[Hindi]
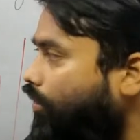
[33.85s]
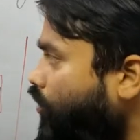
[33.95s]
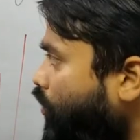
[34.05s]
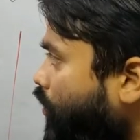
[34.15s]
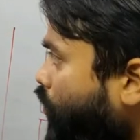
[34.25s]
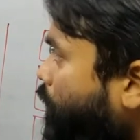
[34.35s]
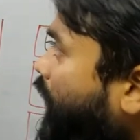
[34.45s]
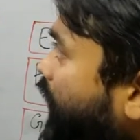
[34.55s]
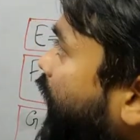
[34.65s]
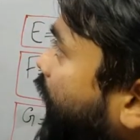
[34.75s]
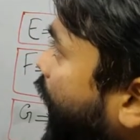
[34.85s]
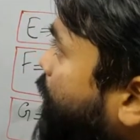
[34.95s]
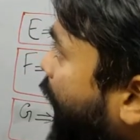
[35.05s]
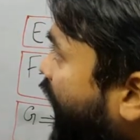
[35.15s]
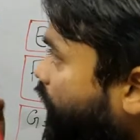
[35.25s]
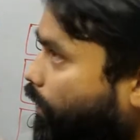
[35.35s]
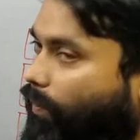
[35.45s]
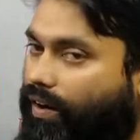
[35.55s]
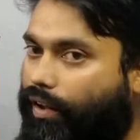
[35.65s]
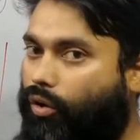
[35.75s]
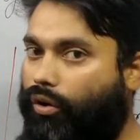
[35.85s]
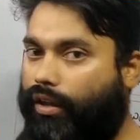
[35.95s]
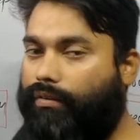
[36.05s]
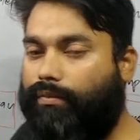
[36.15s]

तो उम्मीद है कि आप पहले से ही पढ़ रहे होंगे